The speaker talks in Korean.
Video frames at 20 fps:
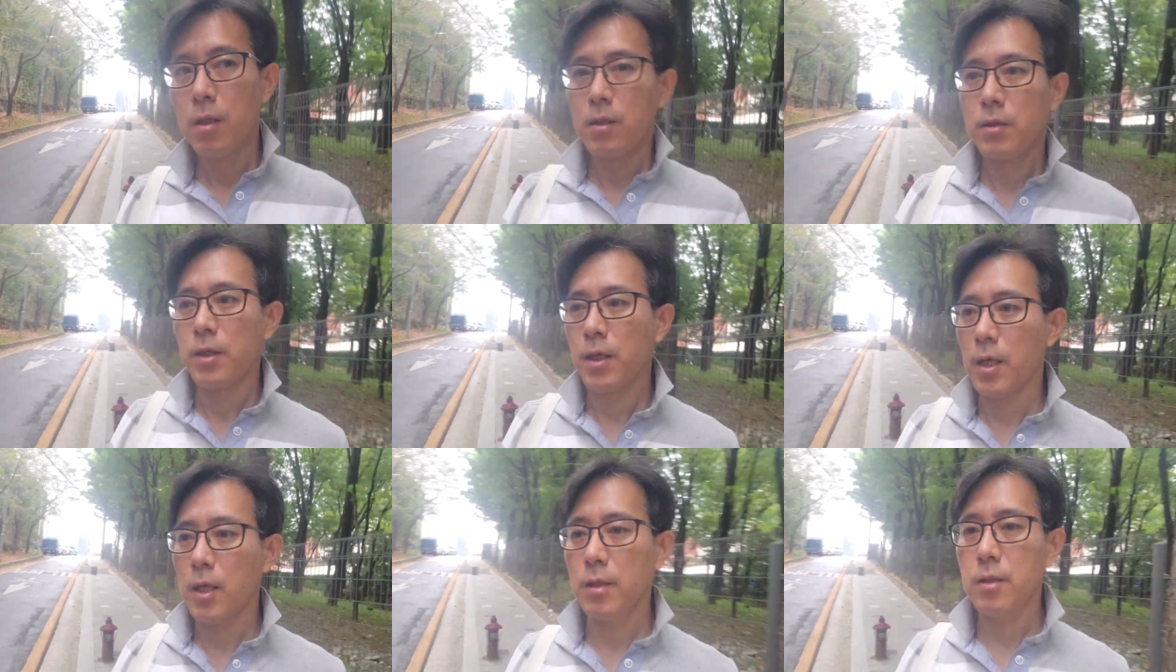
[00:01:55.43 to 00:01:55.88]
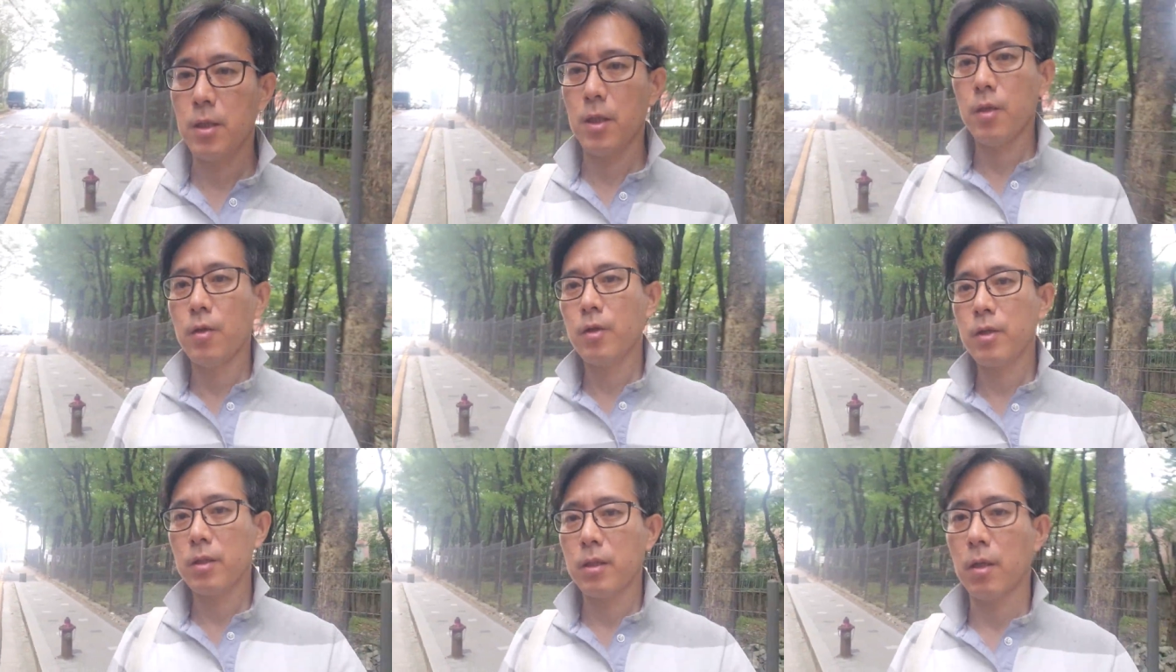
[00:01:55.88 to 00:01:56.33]
제가 이제
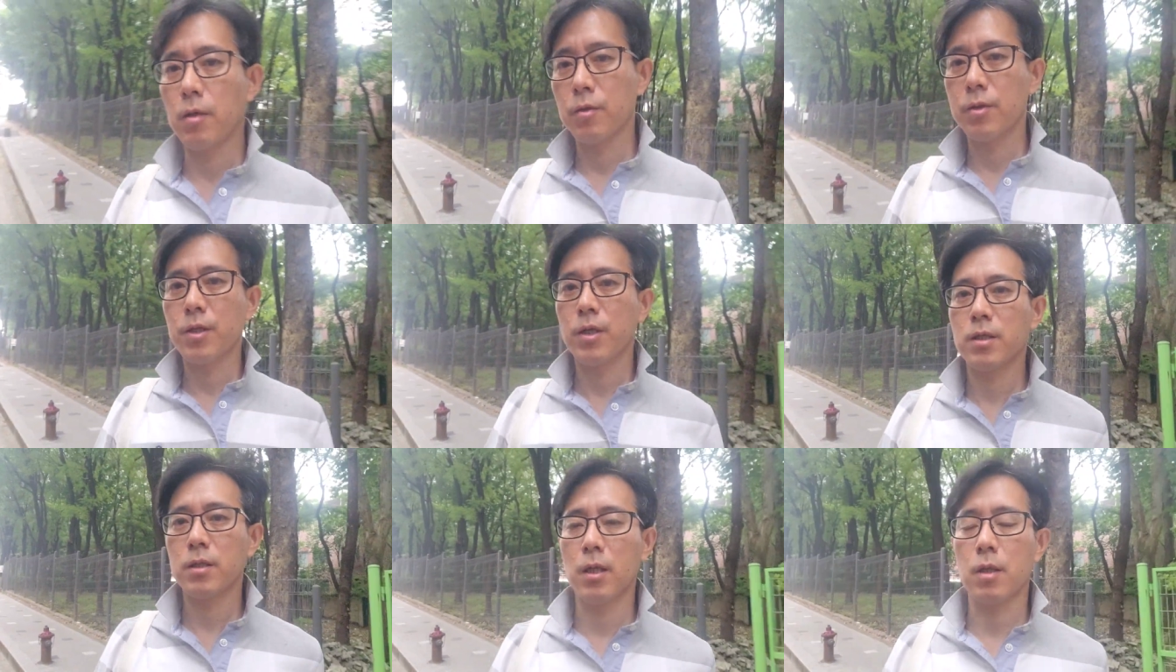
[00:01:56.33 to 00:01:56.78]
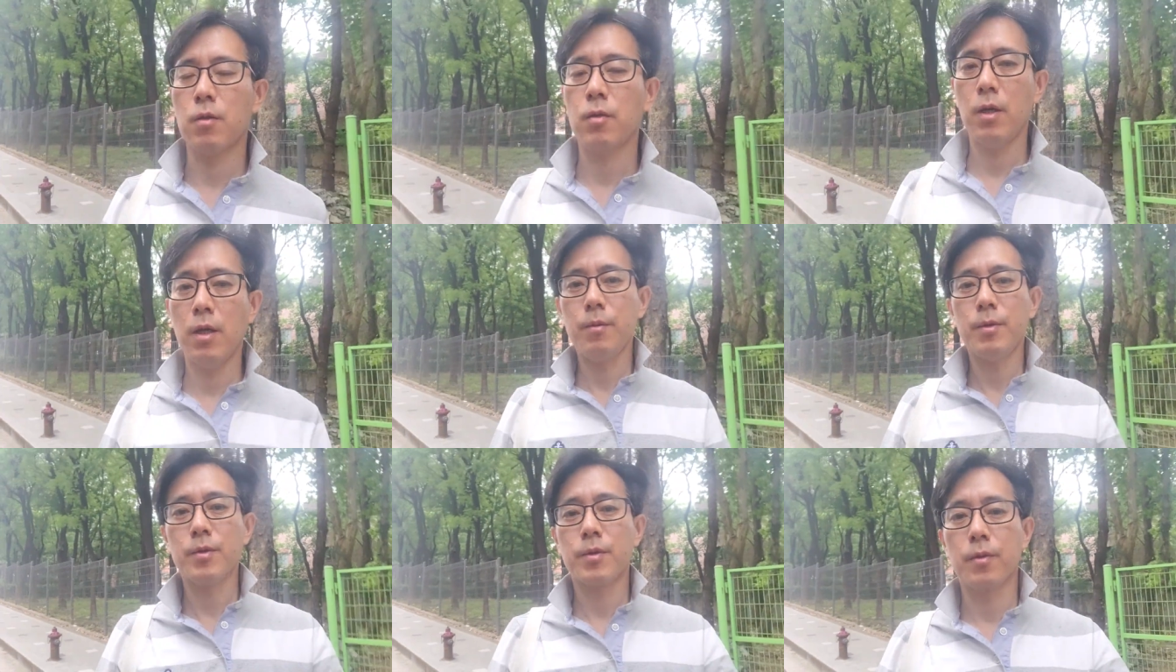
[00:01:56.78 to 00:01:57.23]
이렇게 살고 저렇게 살고
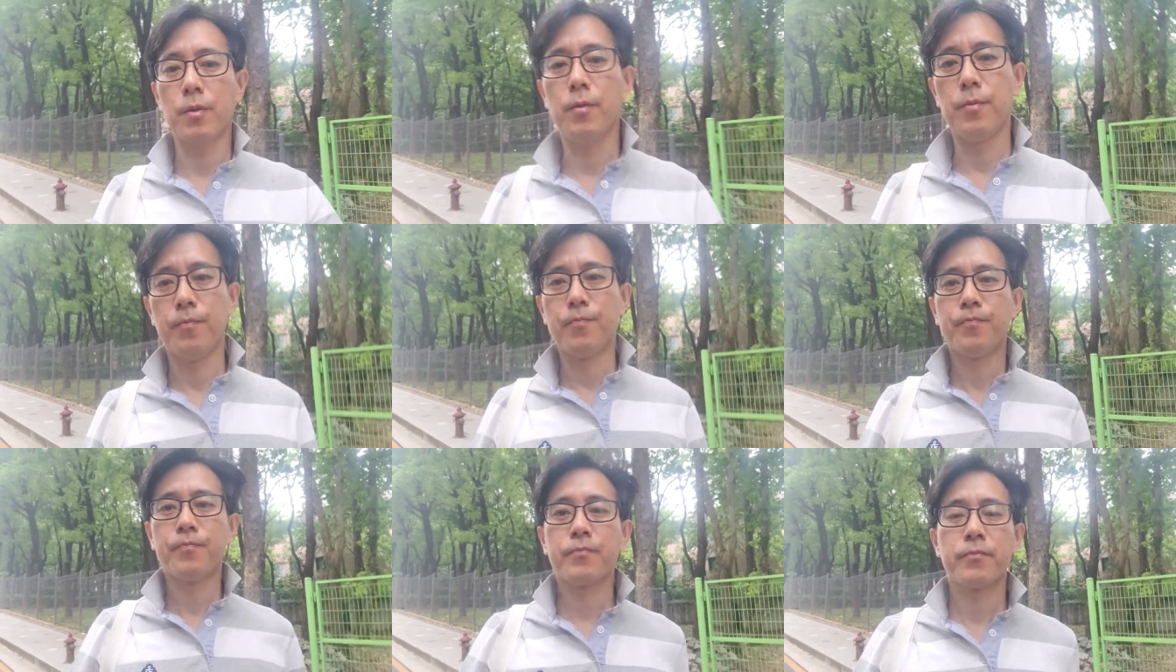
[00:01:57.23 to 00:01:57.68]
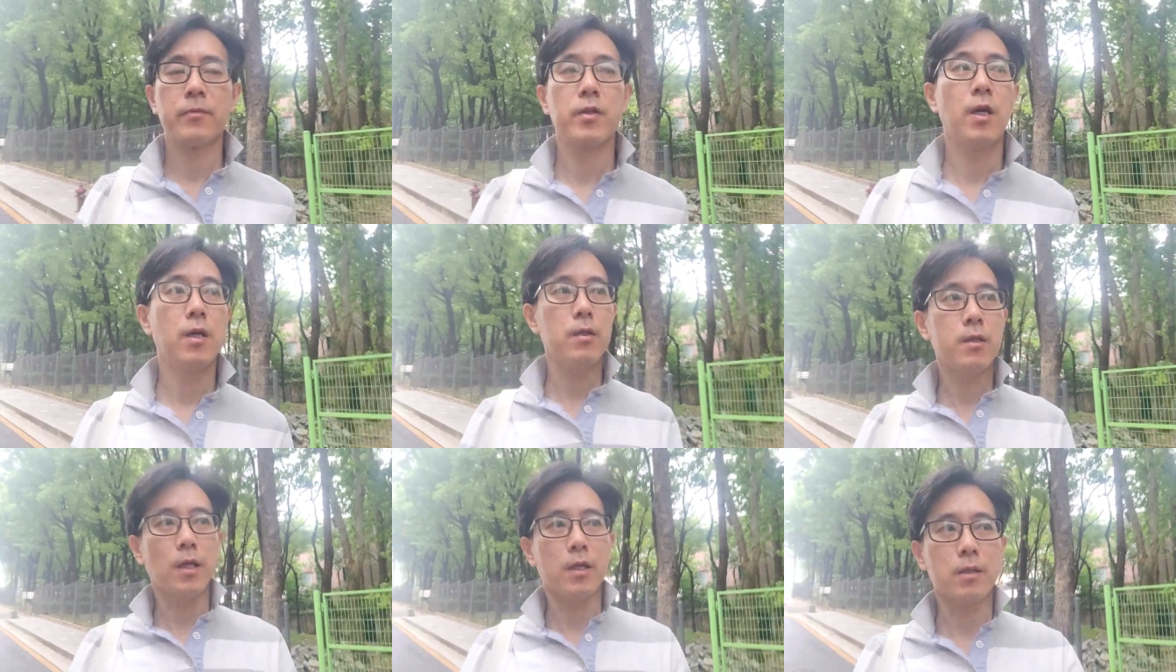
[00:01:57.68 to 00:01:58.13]
하면서
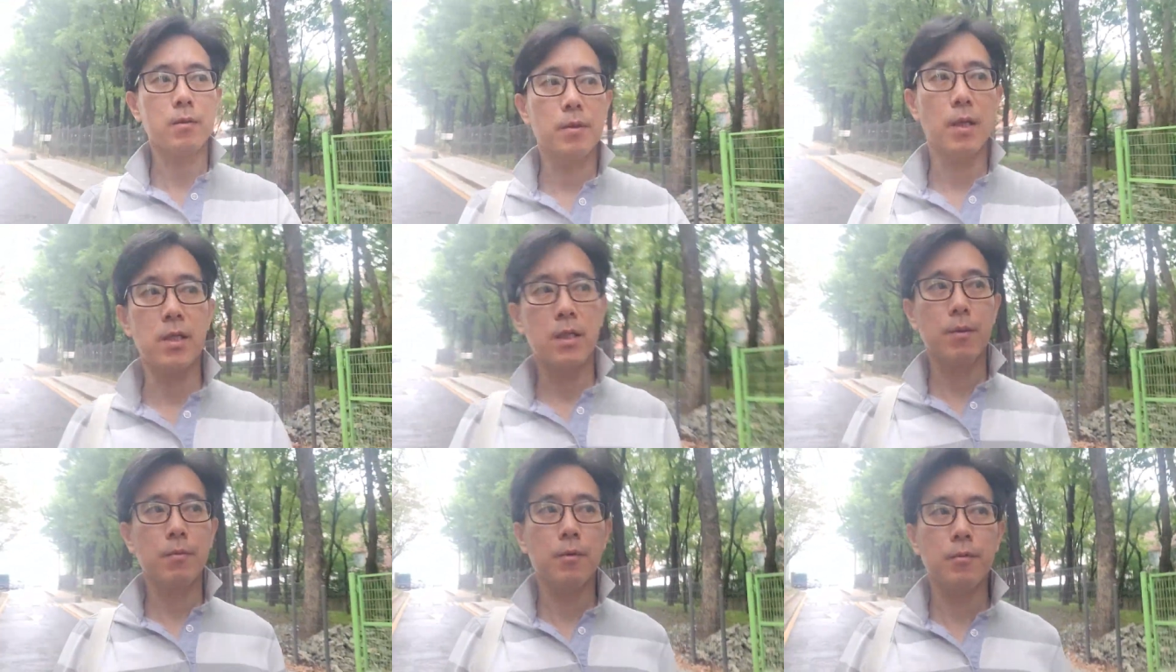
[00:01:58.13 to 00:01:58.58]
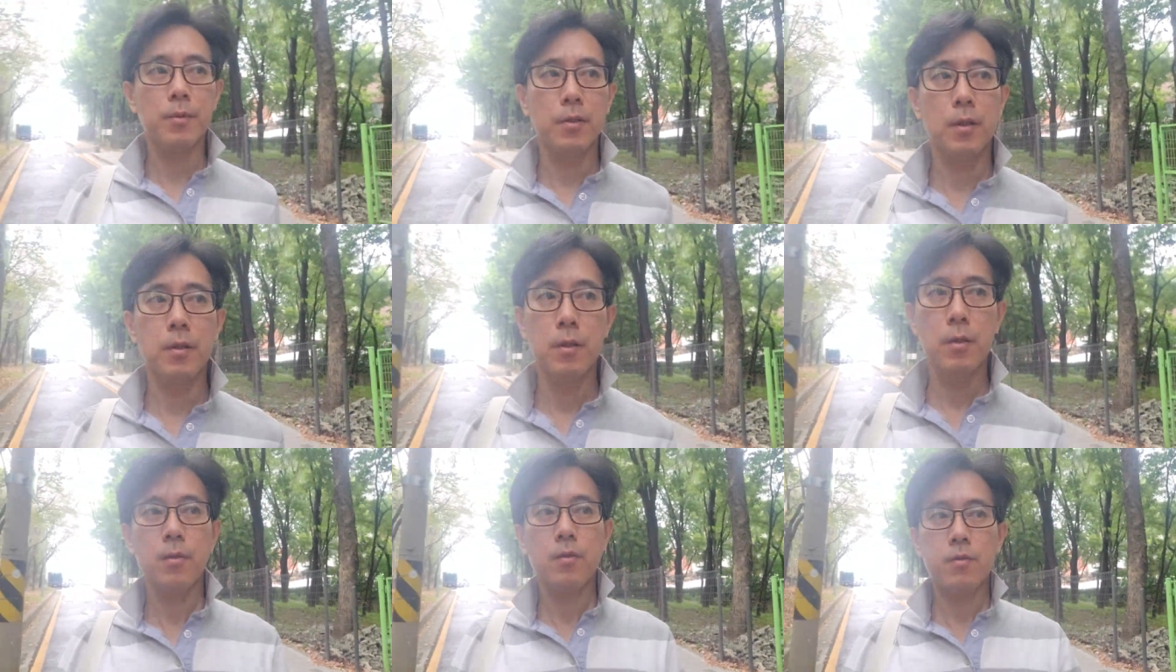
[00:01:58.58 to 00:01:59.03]
뭐 다듬어가다
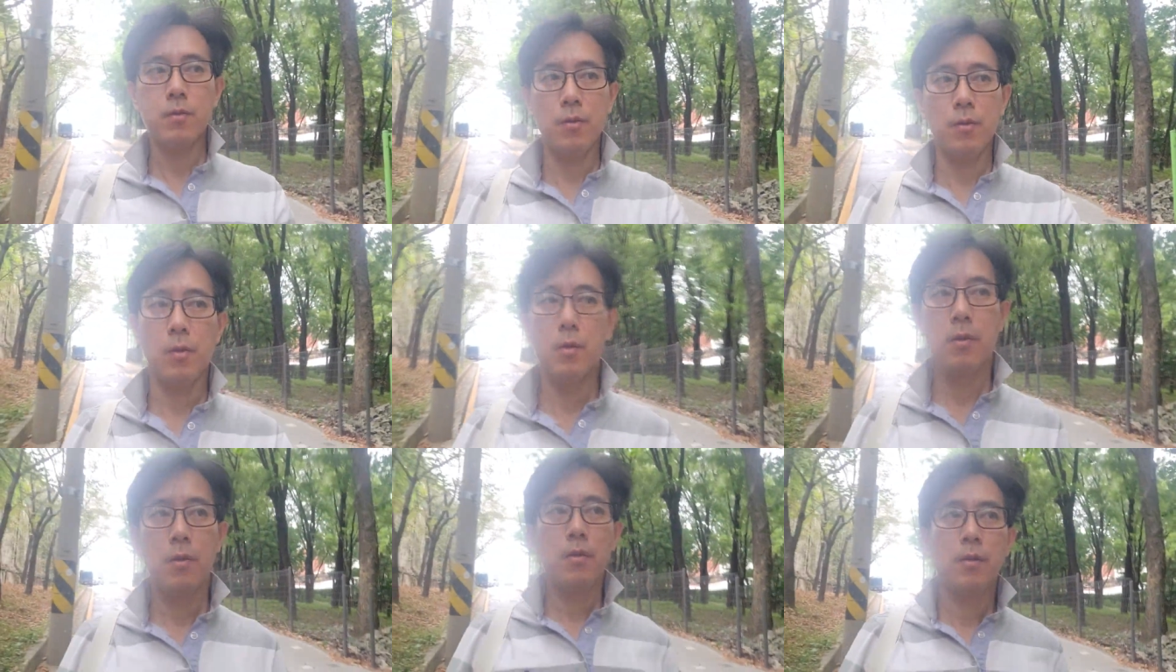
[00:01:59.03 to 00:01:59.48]
보면 또